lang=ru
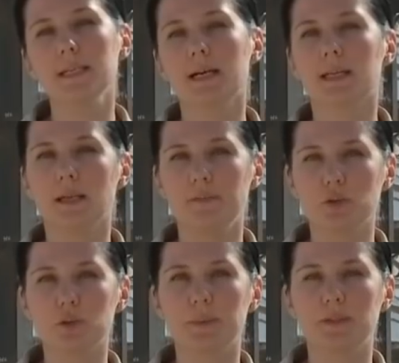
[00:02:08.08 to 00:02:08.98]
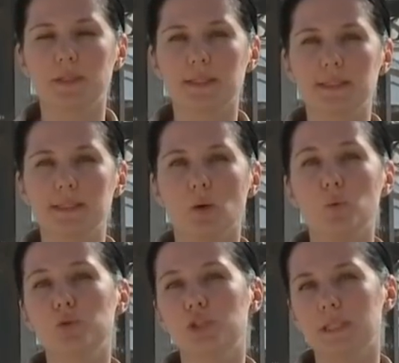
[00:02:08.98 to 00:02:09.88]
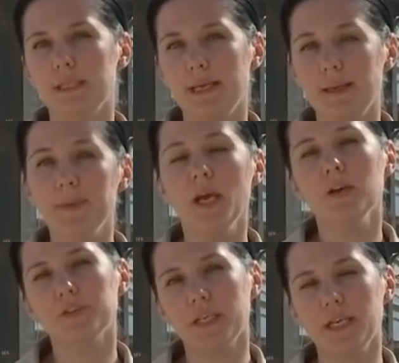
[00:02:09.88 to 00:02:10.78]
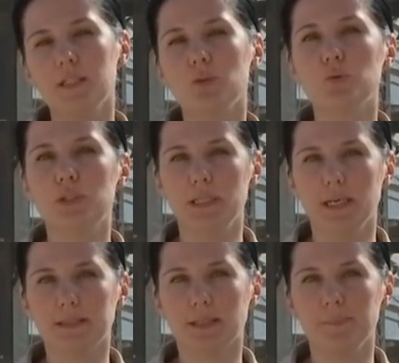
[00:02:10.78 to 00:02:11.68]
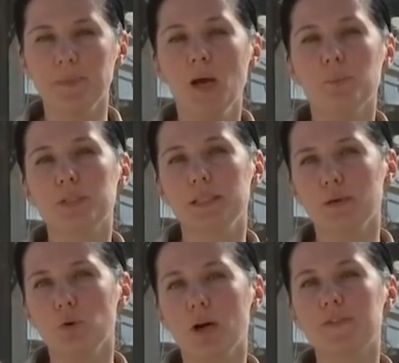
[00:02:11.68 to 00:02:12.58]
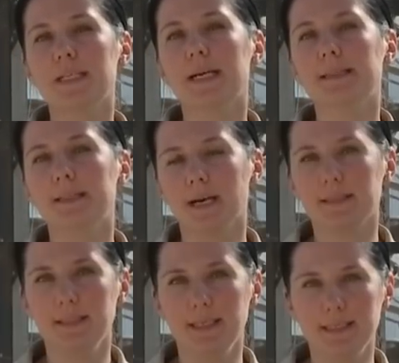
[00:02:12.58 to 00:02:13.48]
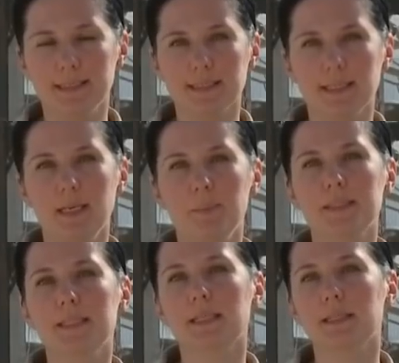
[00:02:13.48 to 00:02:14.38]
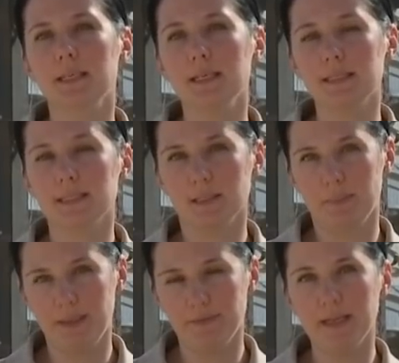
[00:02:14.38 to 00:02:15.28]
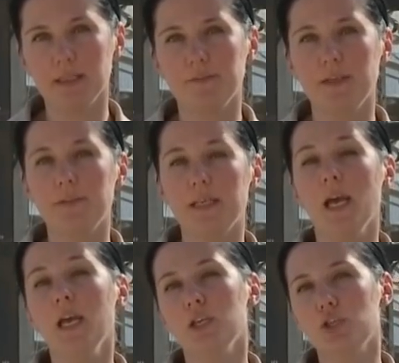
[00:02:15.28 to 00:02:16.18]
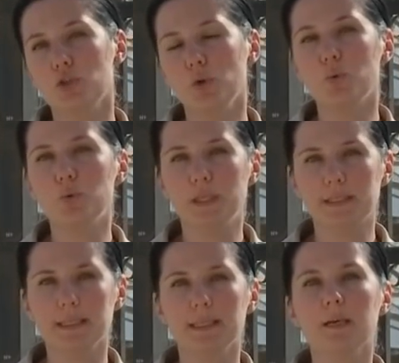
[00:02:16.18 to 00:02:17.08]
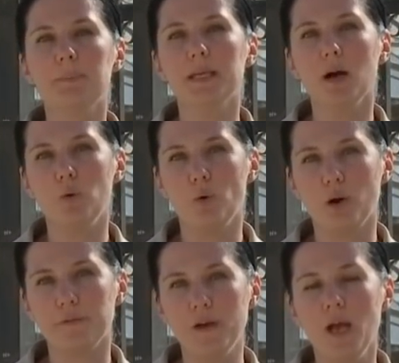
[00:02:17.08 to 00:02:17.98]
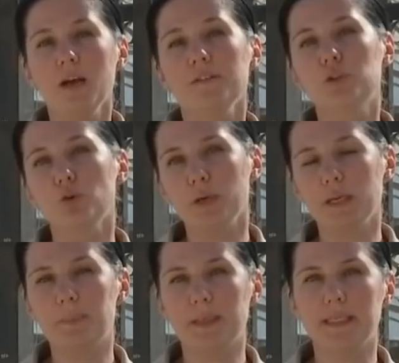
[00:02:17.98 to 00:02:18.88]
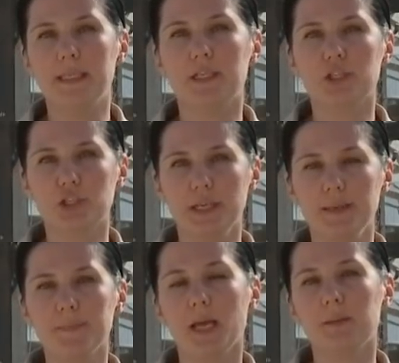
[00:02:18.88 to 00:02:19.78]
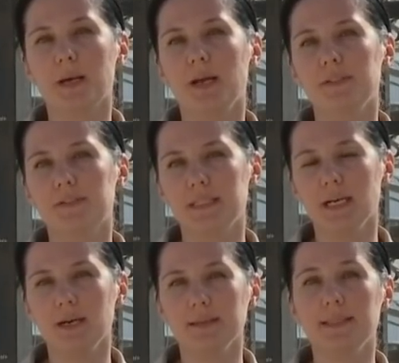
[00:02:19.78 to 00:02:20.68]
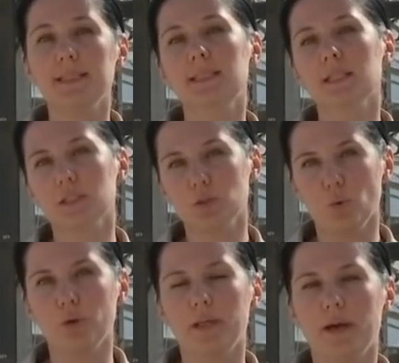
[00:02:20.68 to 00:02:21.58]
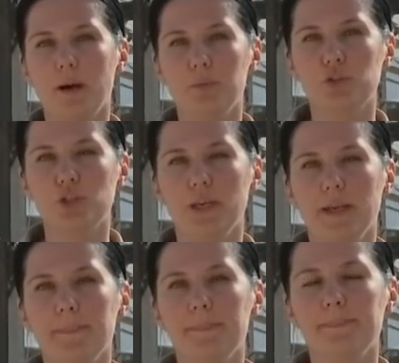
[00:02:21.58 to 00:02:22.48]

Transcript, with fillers: них коронавирус подтвердился у учителей, в третьей – у директора. После того, как все контактные лица сдали ПЦР-тест, заболевание выявили еще и у нескольких педагогов. В итоге приняли решение отправить всех на дистанционное обучение.